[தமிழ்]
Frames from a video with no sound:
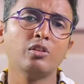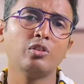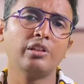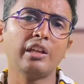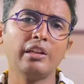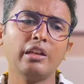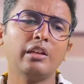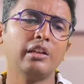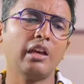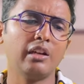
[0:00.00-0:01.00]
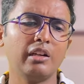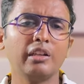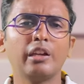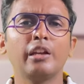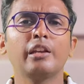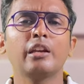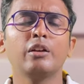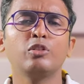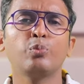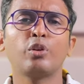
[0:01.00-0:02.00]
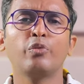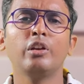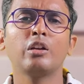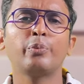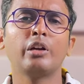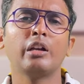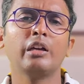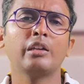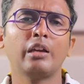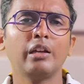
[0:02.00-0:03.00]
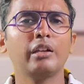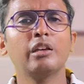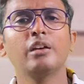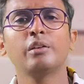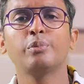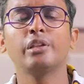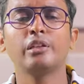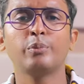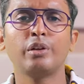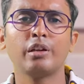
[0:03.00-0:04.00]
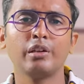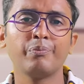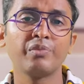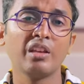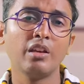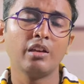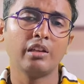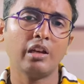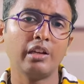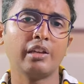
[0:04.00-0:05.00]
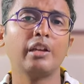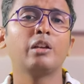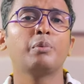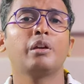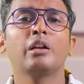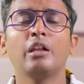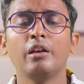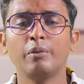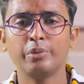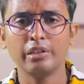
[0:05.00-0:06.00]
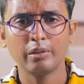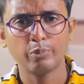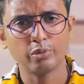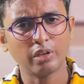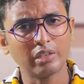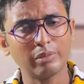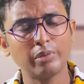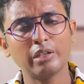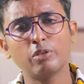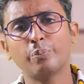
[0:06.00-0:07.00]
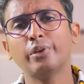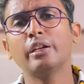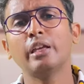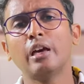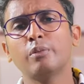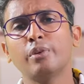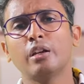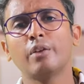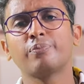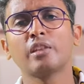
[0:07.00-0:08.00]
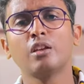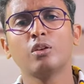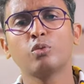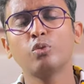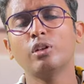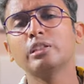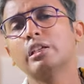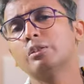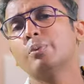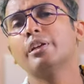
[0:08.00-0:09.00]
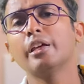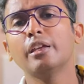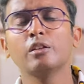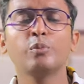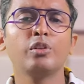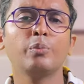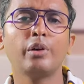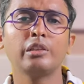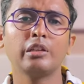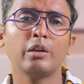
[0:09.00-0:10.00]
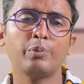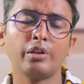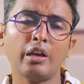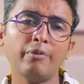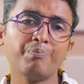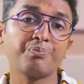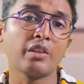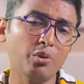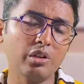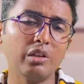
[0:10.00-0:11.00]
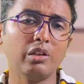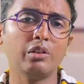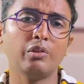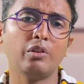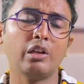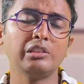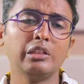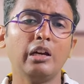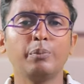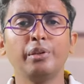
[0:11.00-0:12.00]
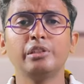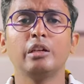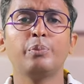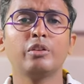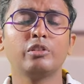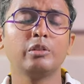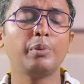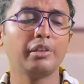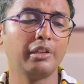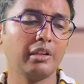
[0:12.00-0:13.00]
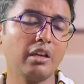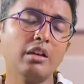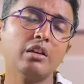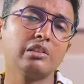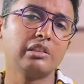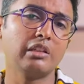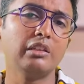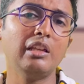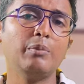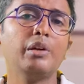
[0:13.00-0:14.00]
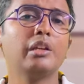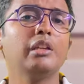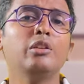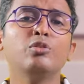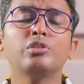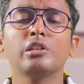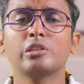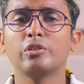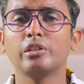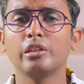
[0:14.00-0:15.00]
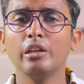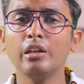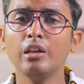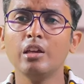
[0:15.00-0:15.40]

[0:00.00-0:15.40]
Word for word: ஸோ நிறைய யாருனா லிங்க்டின்ல வந்து ப்ரொஃபைல் இருப்பாங்களா யாருனா எப்படி இருப்பாங்க யாருன்னா கேட்டு பார்க்கலாம் அப்படின்னு நம்ம அந்த மாதிரி ஒரு பேரில் யாருமே இல்லை கூகுளில் சர்ச் பண்ணிட்டே இருக்கும்போது பார்த்தீங்க அப்படின்னா ஒரு அஞ்சு ஆறு பேஜுக்கு அப்புறம் வந்து பார்த்தீங்கன்னா இதே மாதிரி யூசர்ஸ் வந்து